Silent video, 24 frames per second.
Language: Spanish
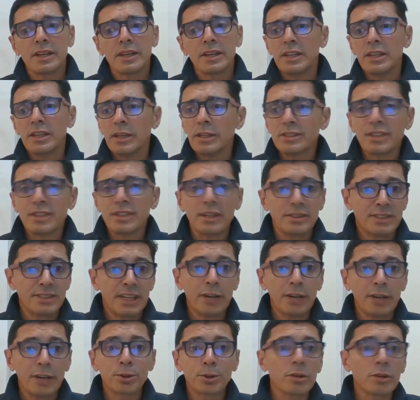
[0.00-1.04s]
y
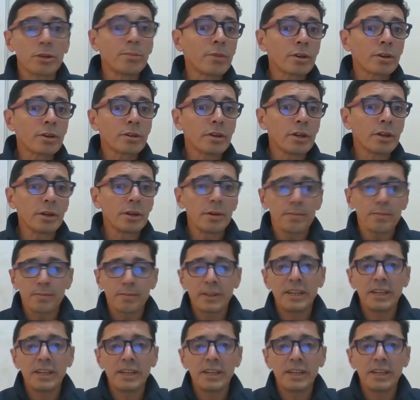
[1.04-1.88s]
se, autoconvocó